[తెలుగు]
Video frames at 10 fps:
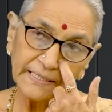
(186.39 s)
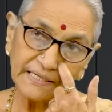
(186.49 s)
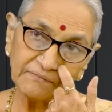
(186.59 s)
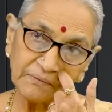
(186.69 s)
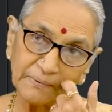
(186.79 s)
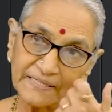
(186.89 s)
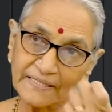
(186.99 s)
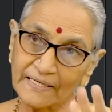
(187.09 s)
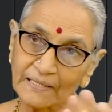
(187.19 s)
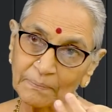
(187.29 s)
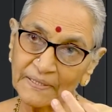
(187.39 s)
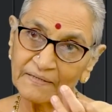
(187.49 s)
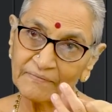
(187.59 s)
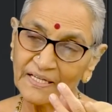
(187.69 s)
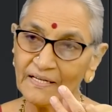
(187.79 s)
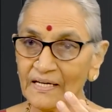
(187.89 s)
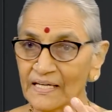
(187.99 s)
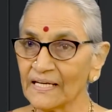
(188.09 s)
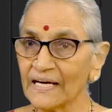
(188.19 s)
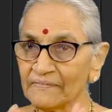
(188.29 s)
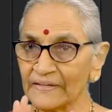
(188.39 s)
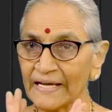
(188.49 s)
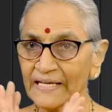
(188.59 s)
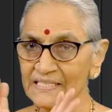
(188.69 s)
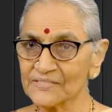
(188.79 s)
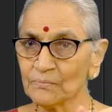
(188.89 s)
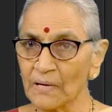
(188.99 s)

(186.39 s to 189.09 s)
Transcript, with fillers: టీవీ పెడితే కనపడేవి ఇలాంటివన్నీ అగ్రెసివ్